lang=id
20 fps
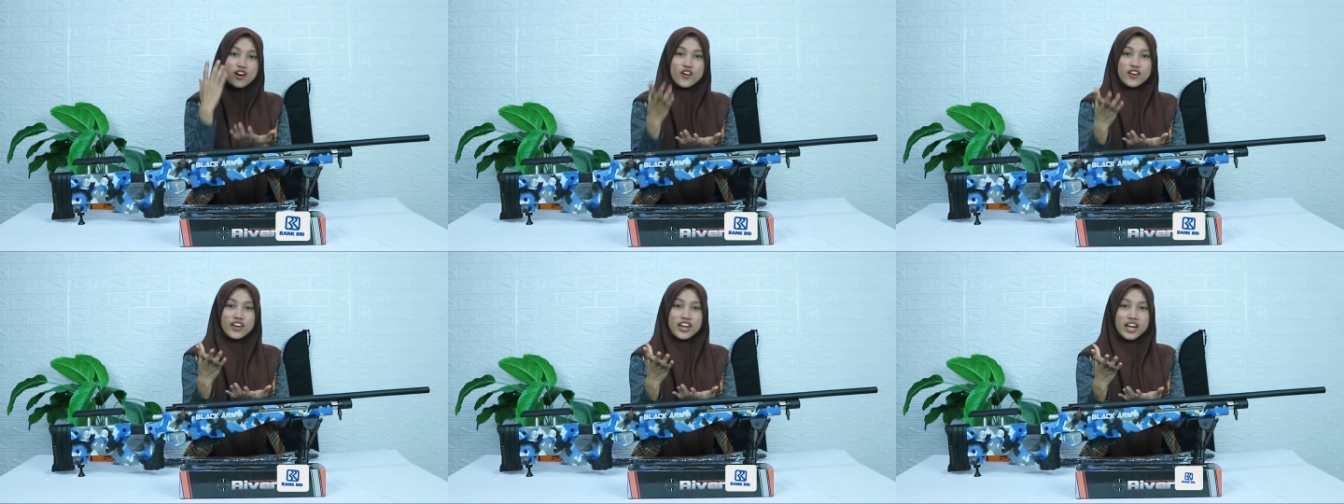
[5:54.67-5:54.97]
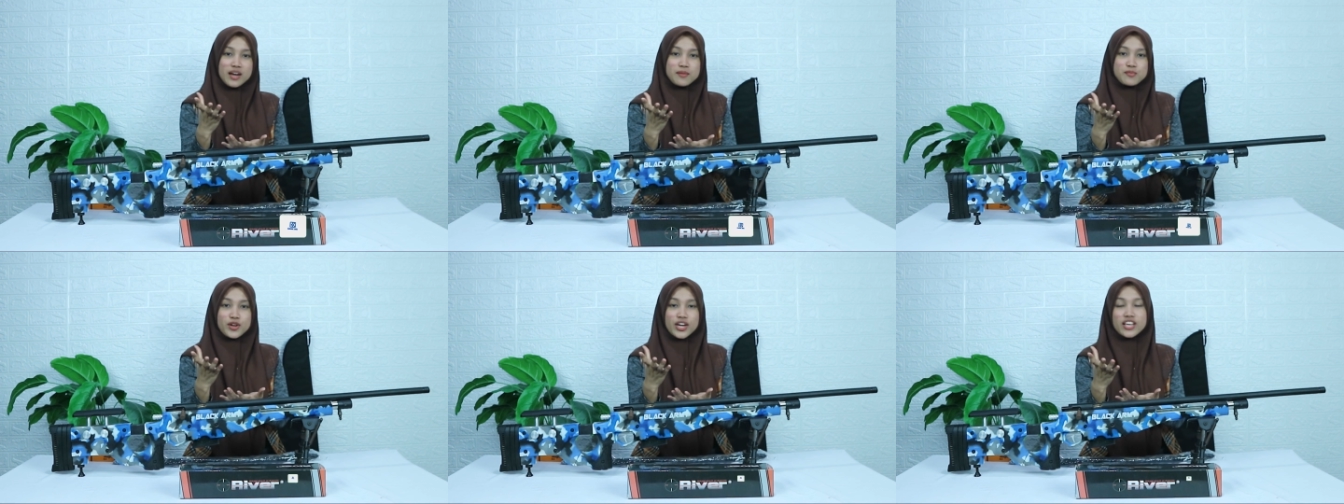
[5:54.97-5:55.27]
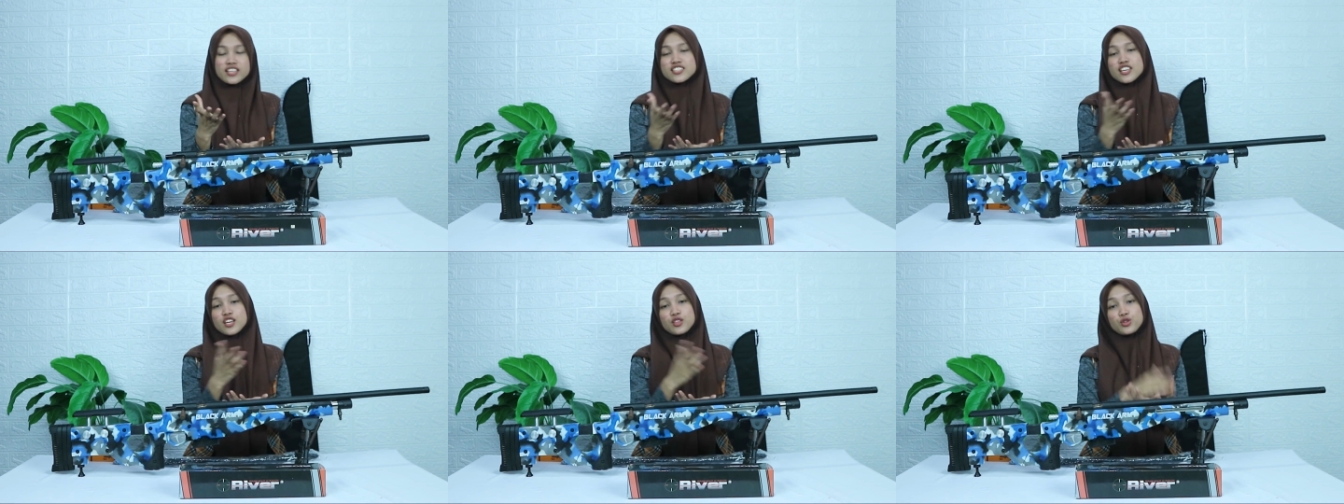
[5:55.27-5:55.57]
Oke,
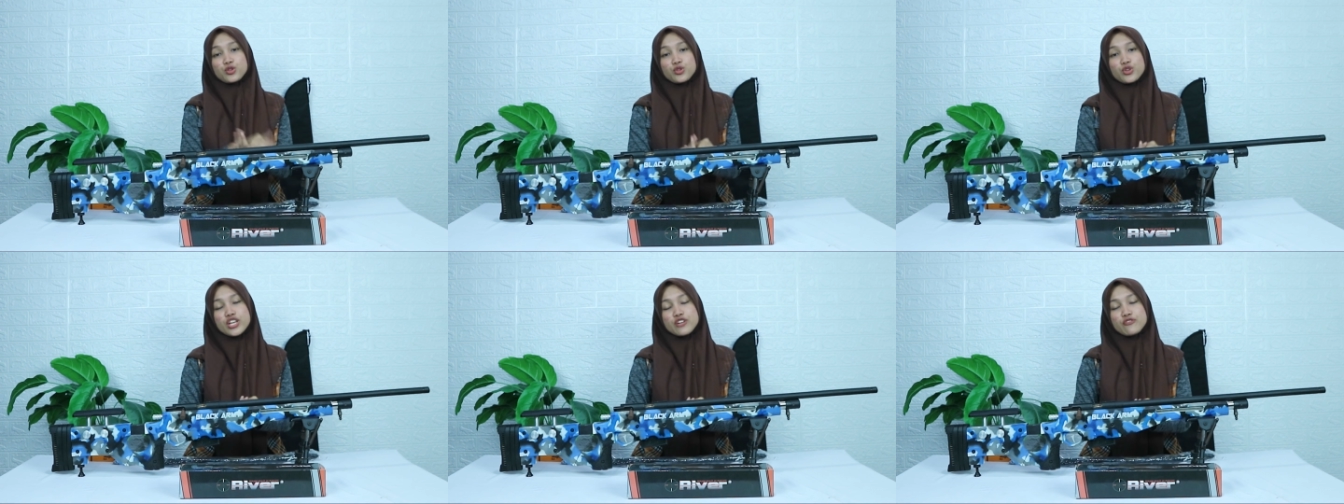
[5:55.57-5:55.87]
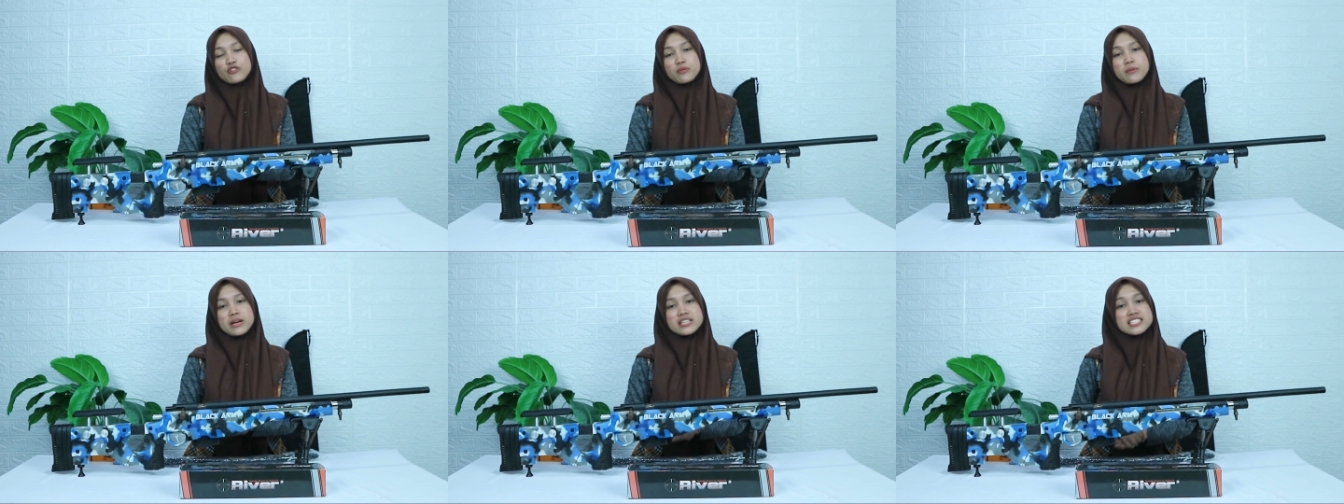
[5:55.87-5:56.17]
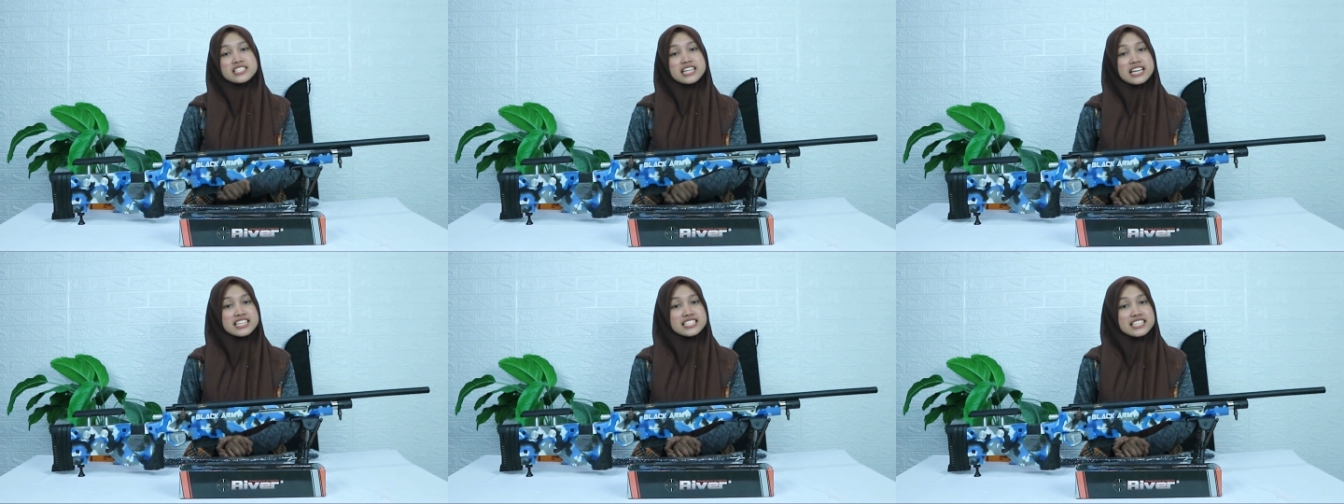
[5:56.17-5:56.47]
mungkin segitu dulu
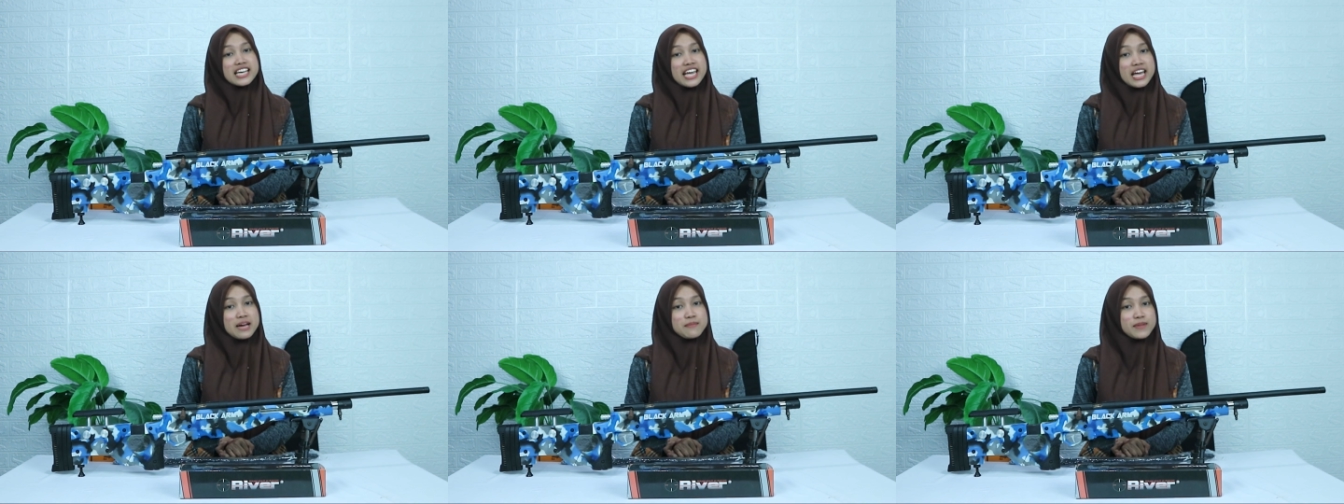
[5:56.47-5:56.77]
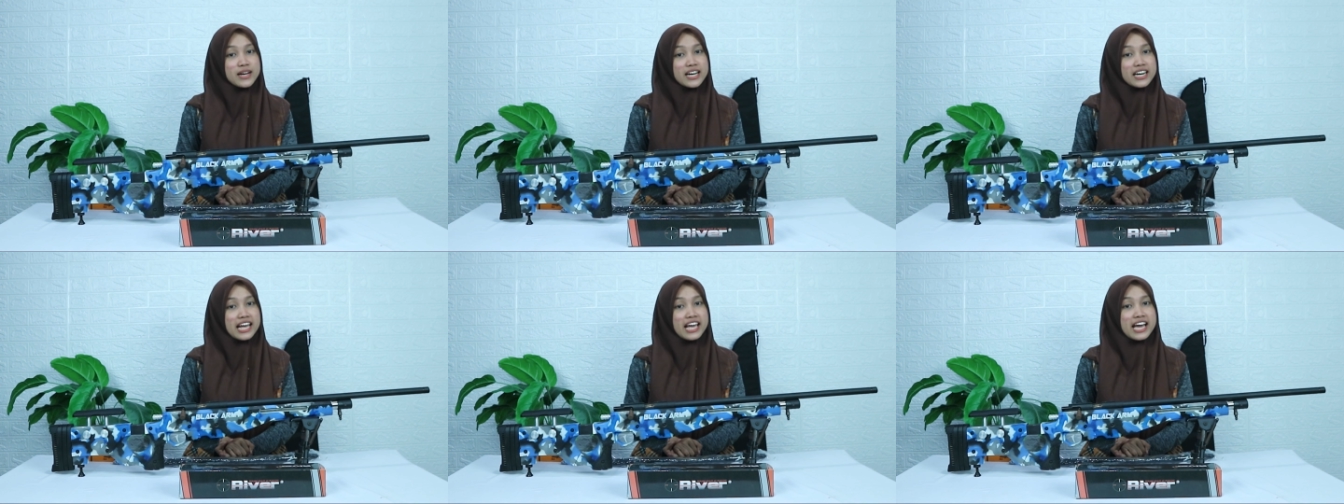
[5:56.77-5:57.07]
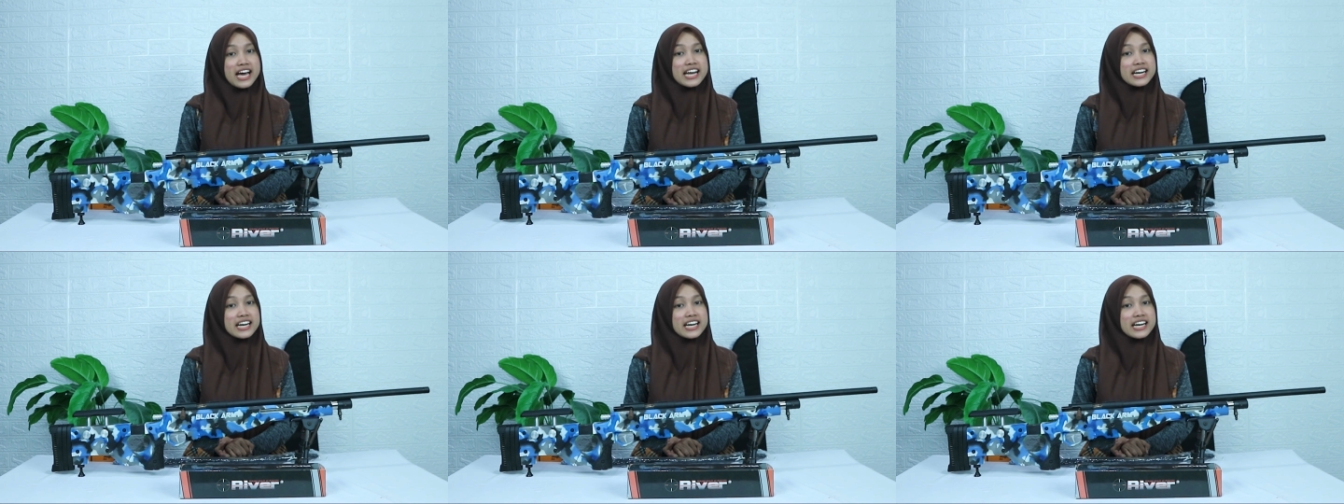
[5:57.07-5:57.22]
informasi dari saya mengenai